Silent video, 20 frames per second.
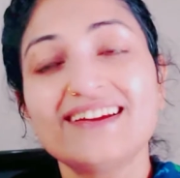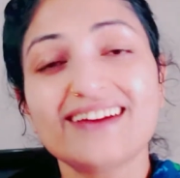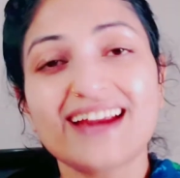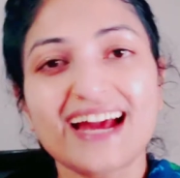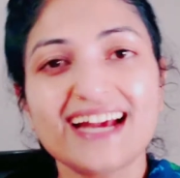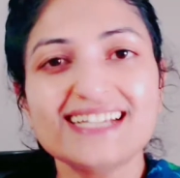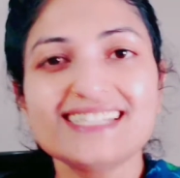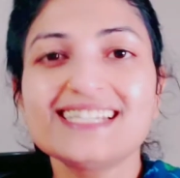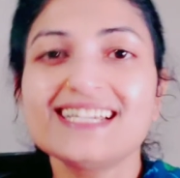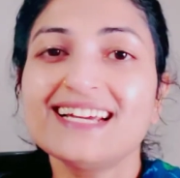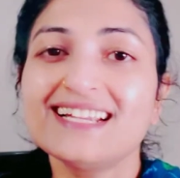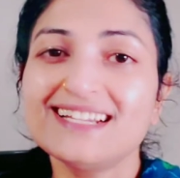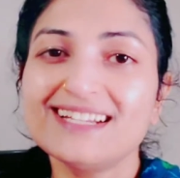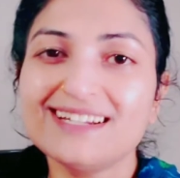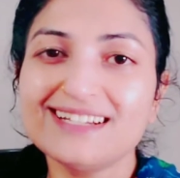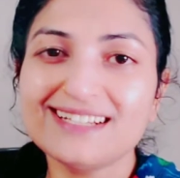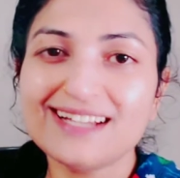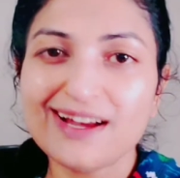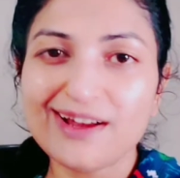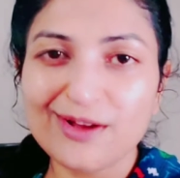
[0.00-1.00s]
राइस
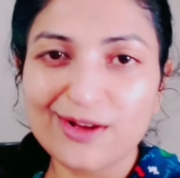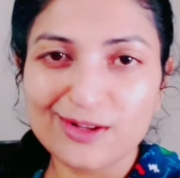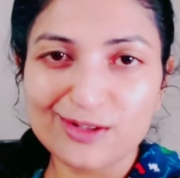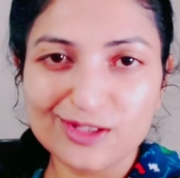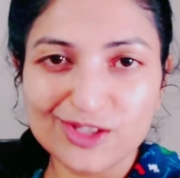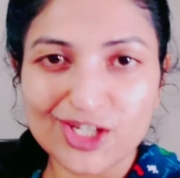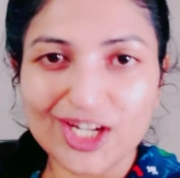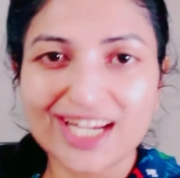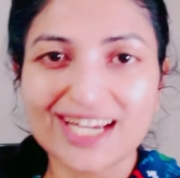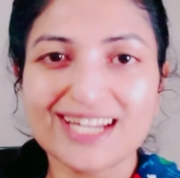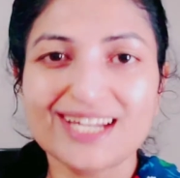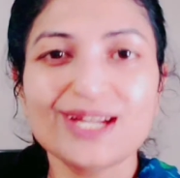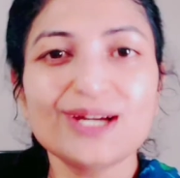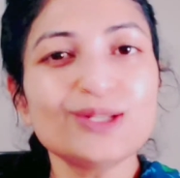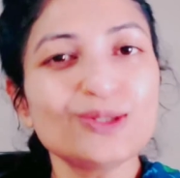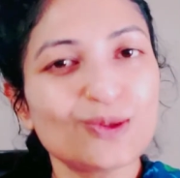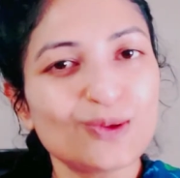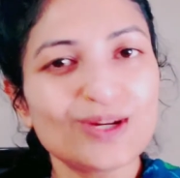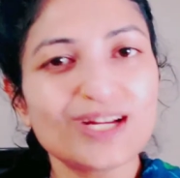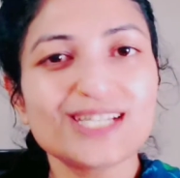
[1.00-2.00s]
एंड चिकन
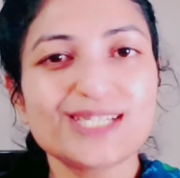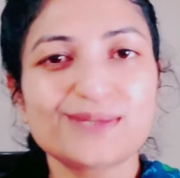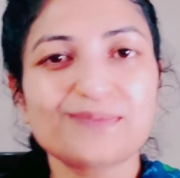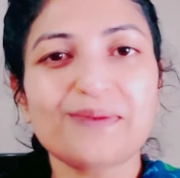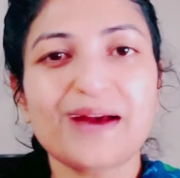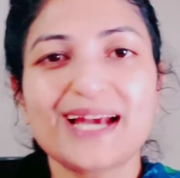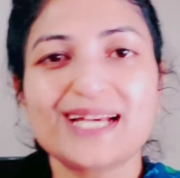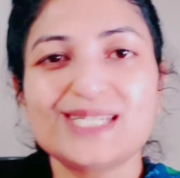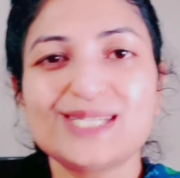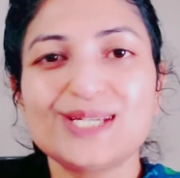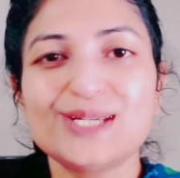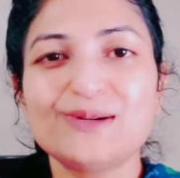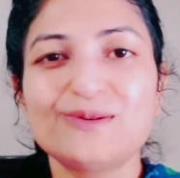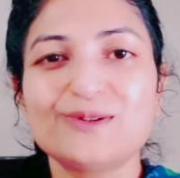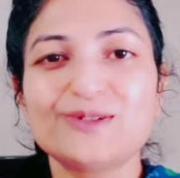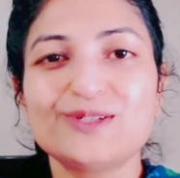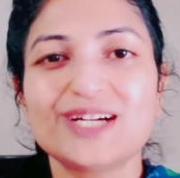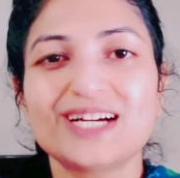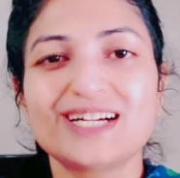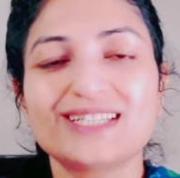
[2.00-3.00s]
ना थोड़ा स्पाइसी
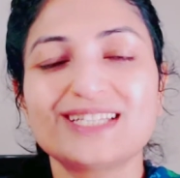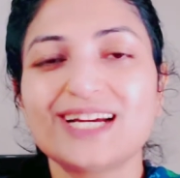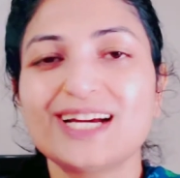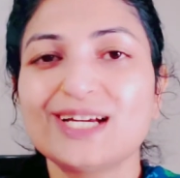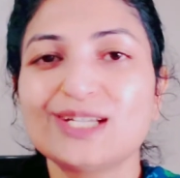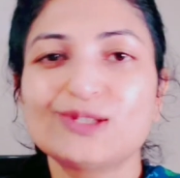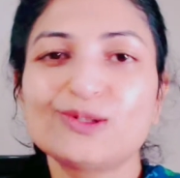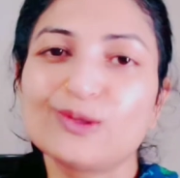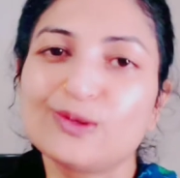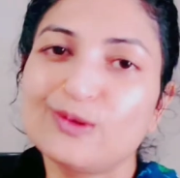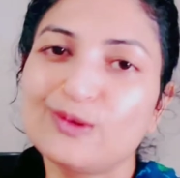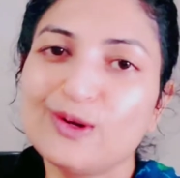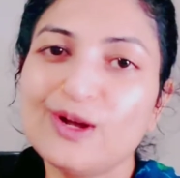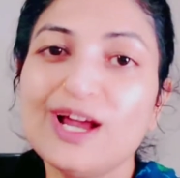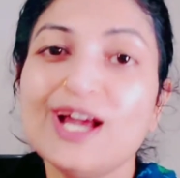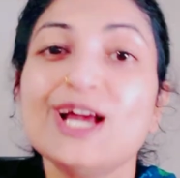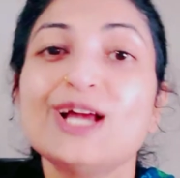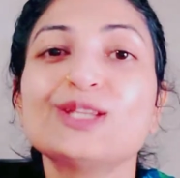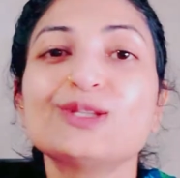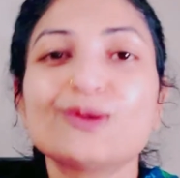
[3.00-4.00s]
हो जाता है तो
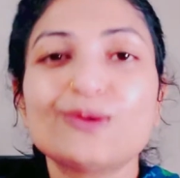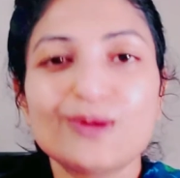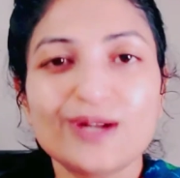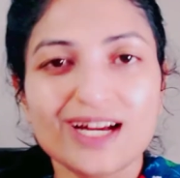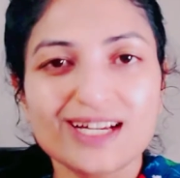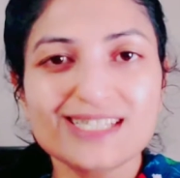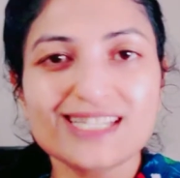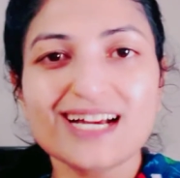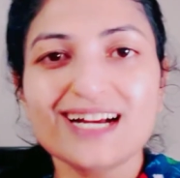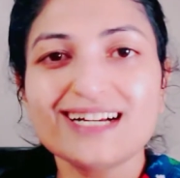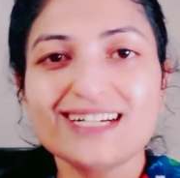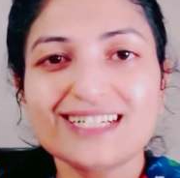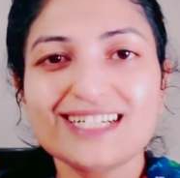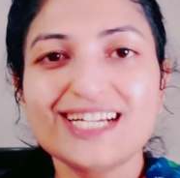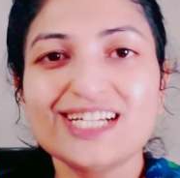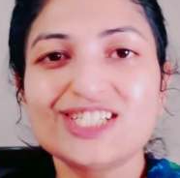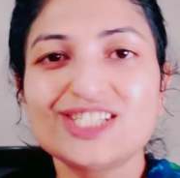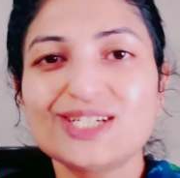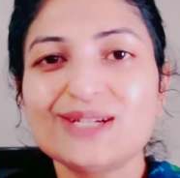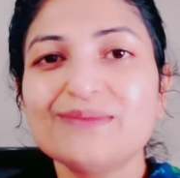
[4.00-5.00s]
थोड़ा सा अगर
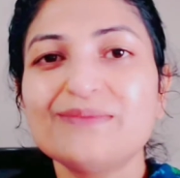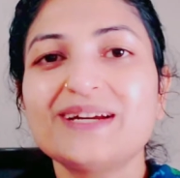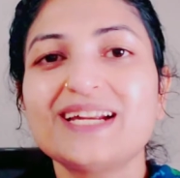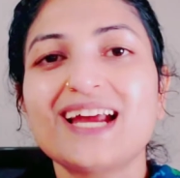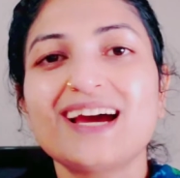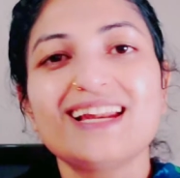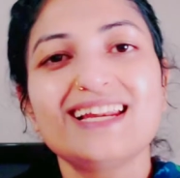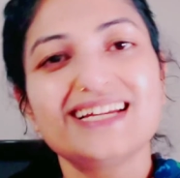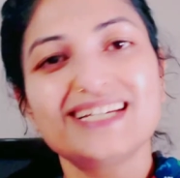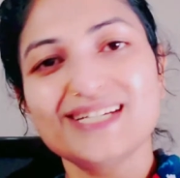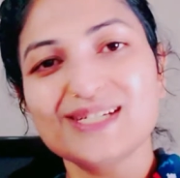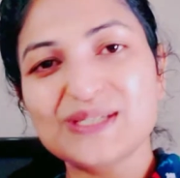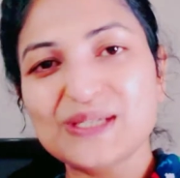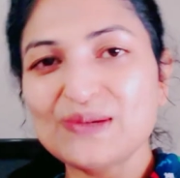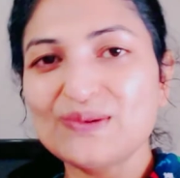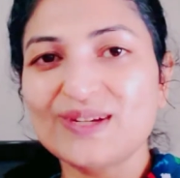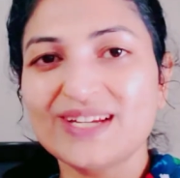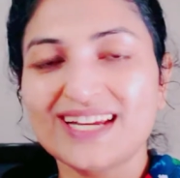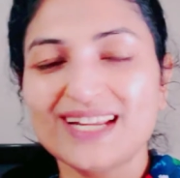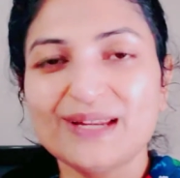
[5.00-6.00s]
खिचड़ी बना ले लेने
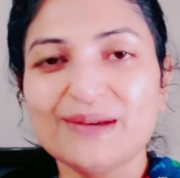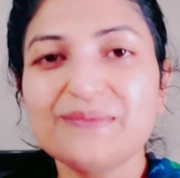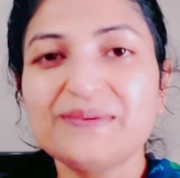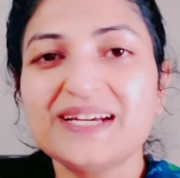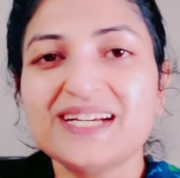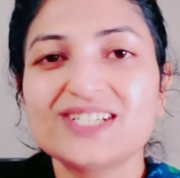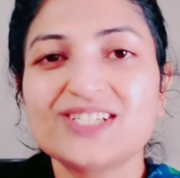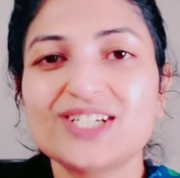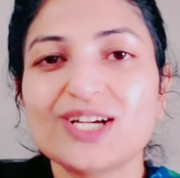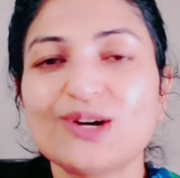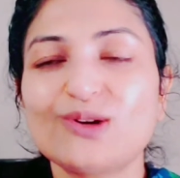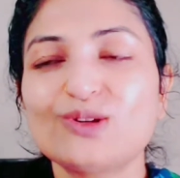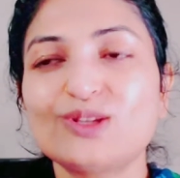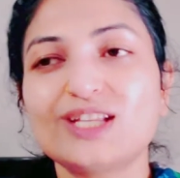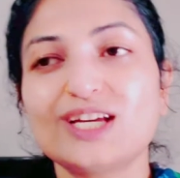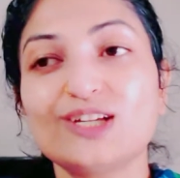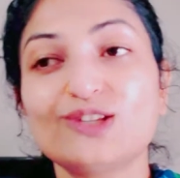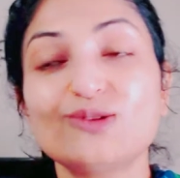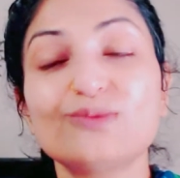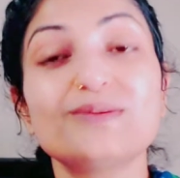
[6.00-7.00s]
से उनके लिए भी अच्छा
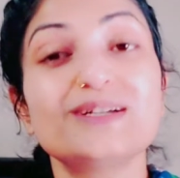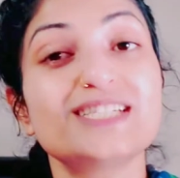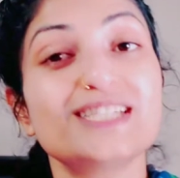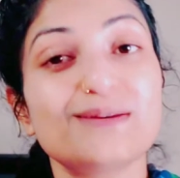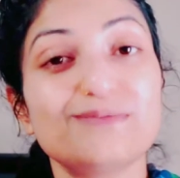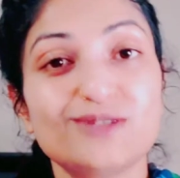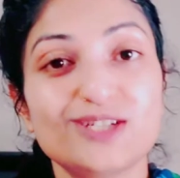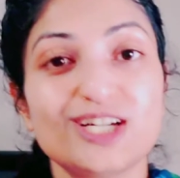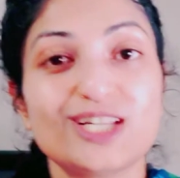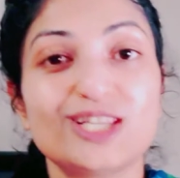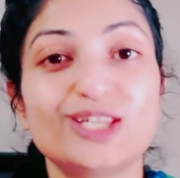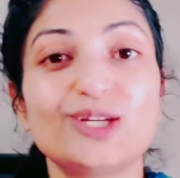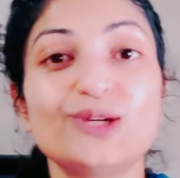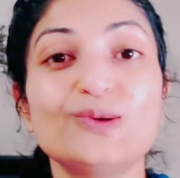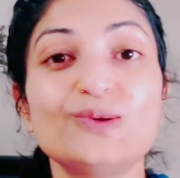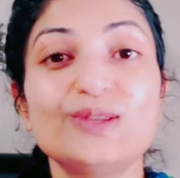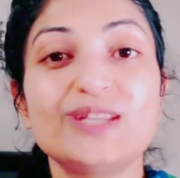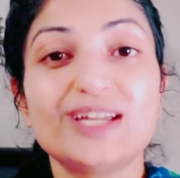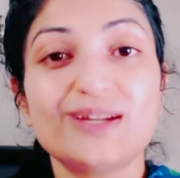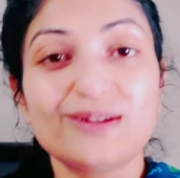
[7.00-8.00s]
होता है तो बस अब चलती
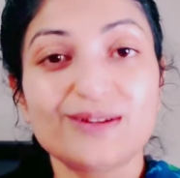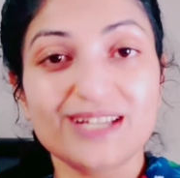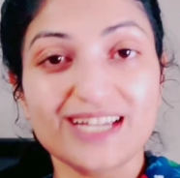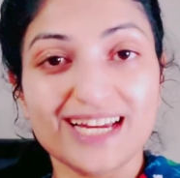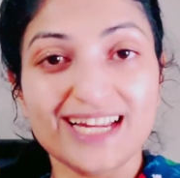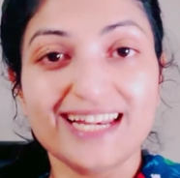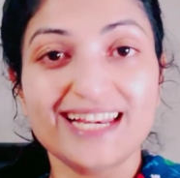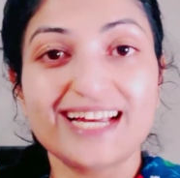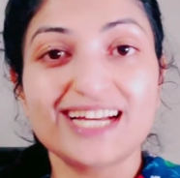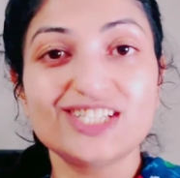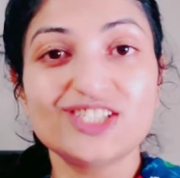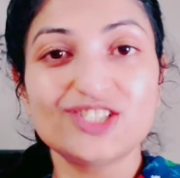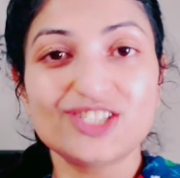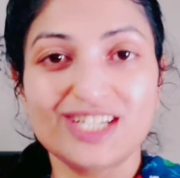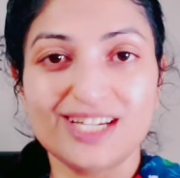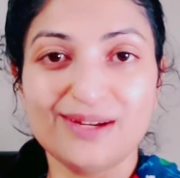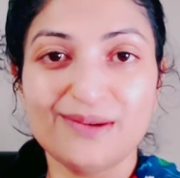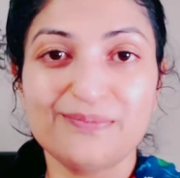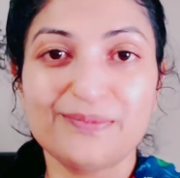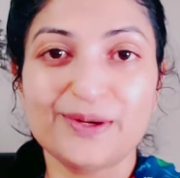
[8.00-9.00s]
हूँ दिन के लंच
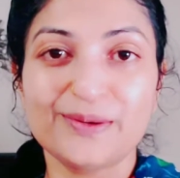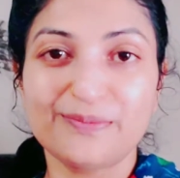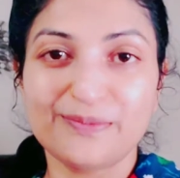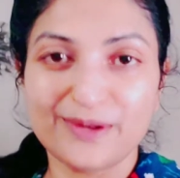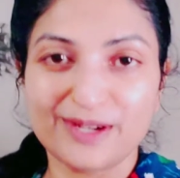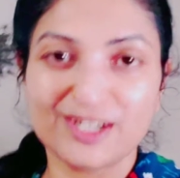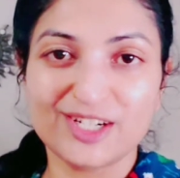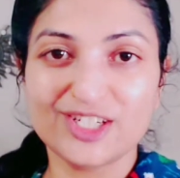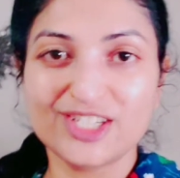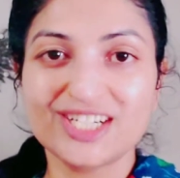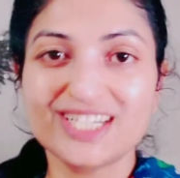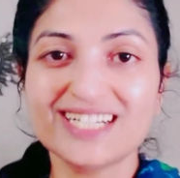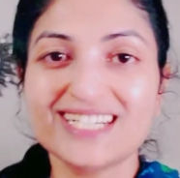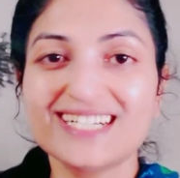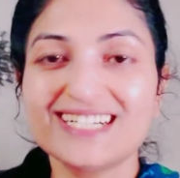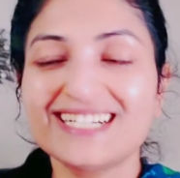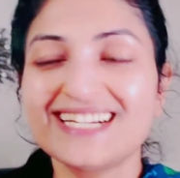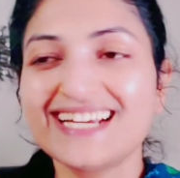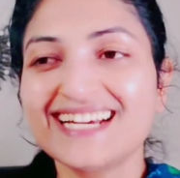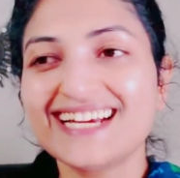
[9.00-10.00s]
की प्रिपरेशन
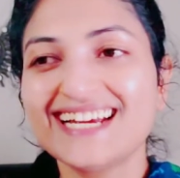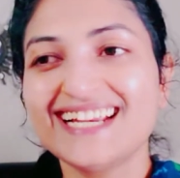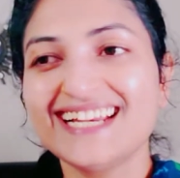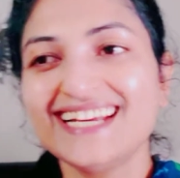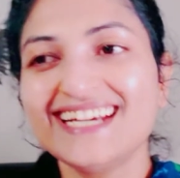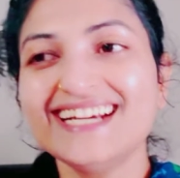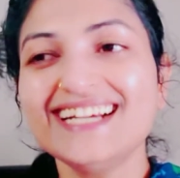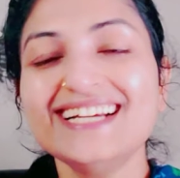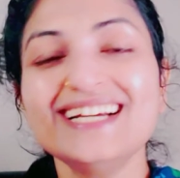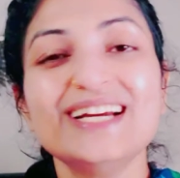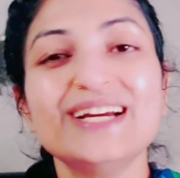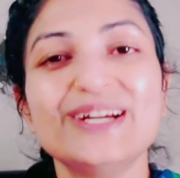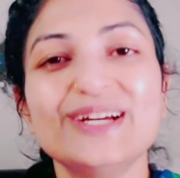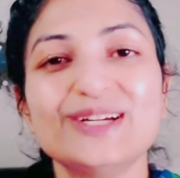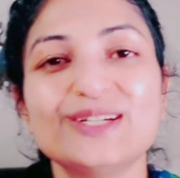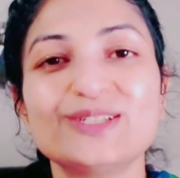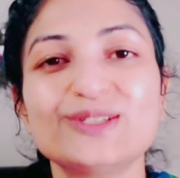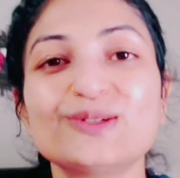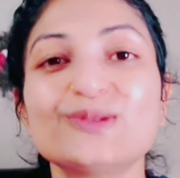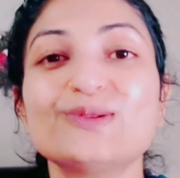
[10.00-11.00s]
करने के लिए
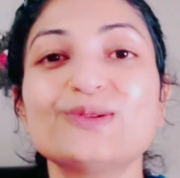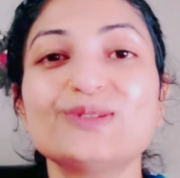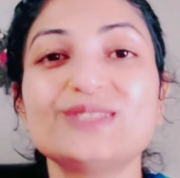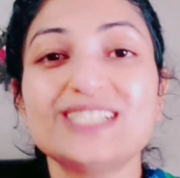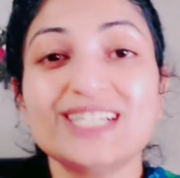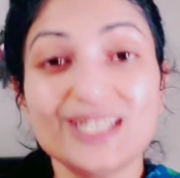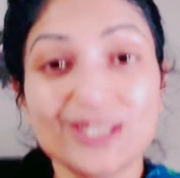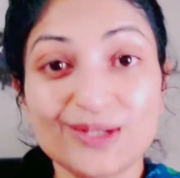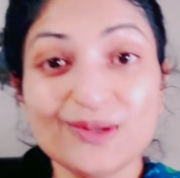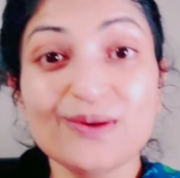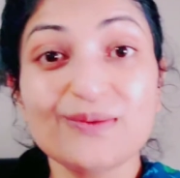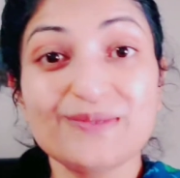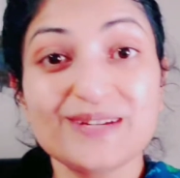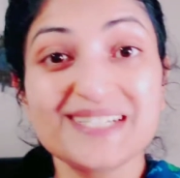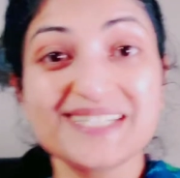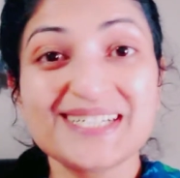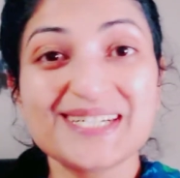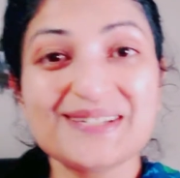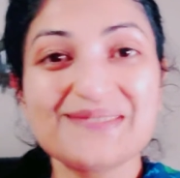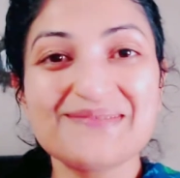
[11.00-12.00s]
तो चलती हूँ अब
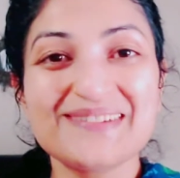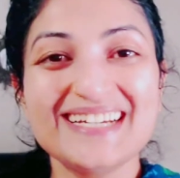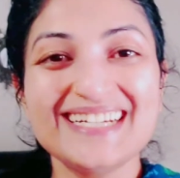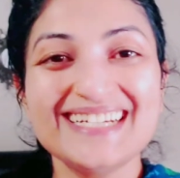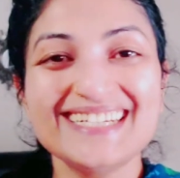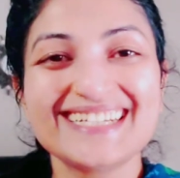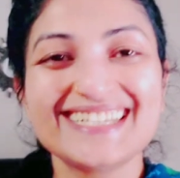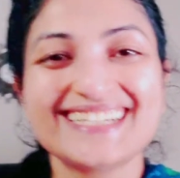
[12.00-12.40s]
किचन में